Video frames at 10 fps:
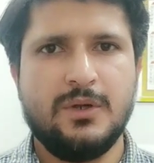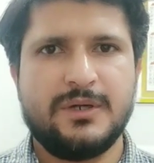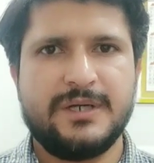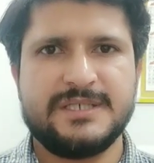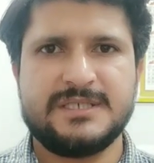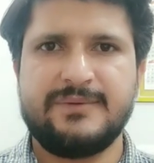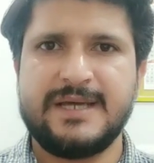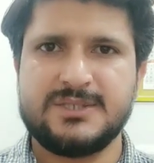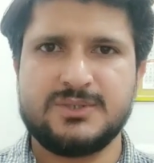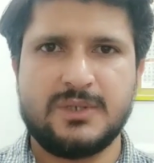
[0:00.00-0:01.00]
डीसी फैन
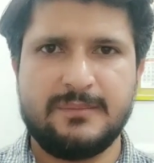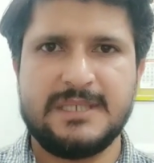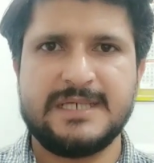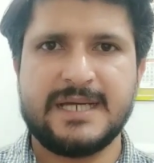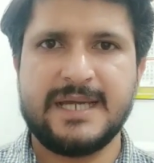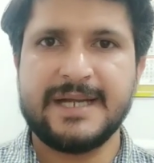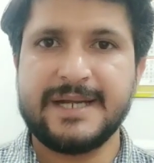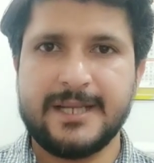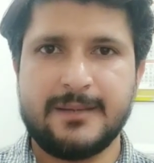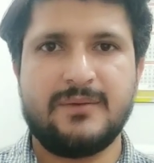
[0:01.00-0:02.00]
जो है मिल जाएगा एक
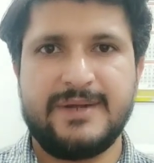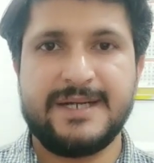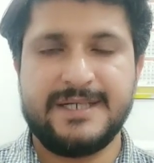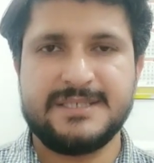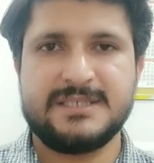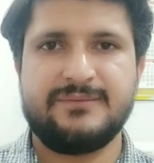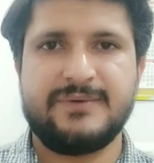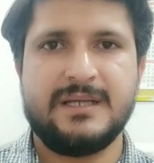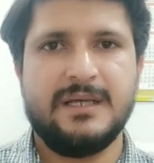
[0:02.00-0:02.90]
टेबल फैन डीसी फैन